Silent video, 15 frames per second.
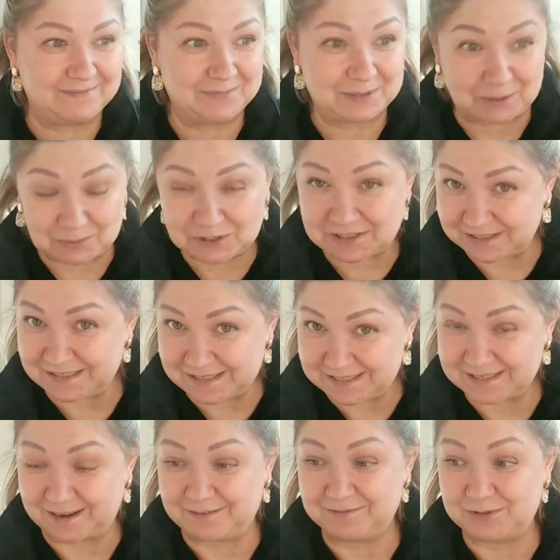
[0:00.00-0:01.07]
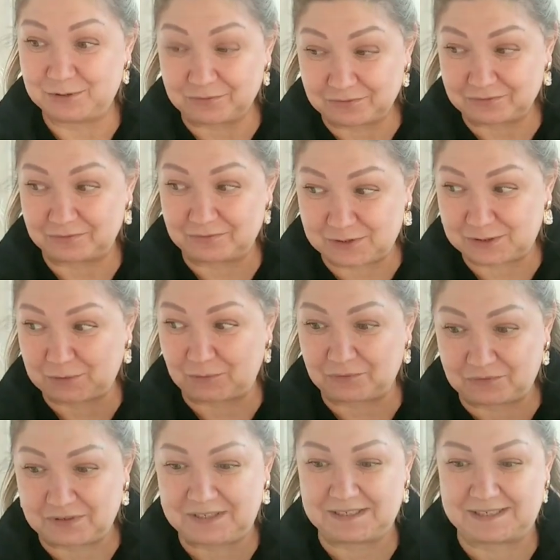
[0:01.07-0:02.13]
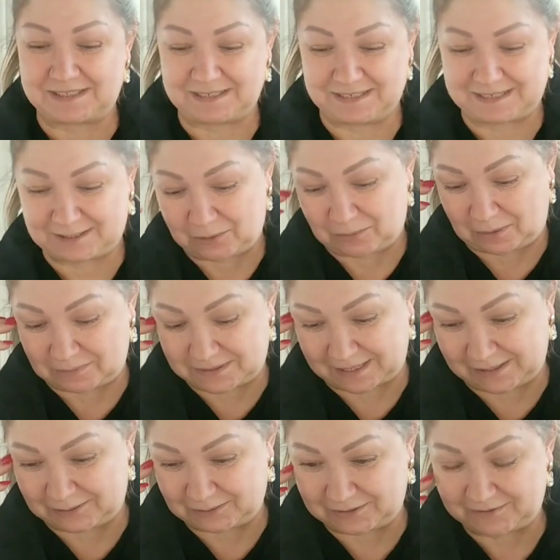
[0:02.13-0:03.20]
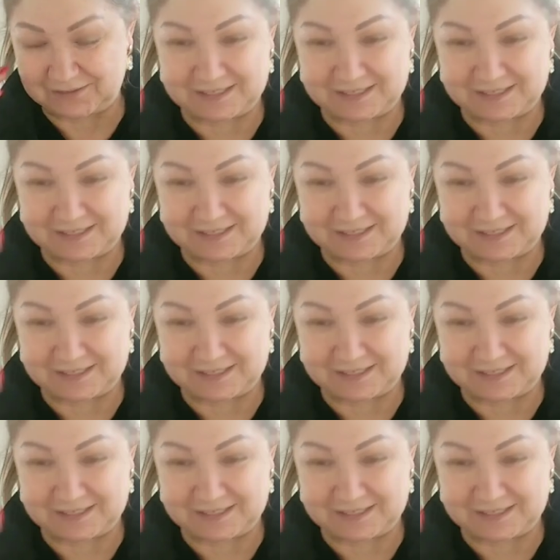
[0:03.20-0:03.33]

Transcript: Потому что нельзя. Все, все вынесла из дома абсолютно.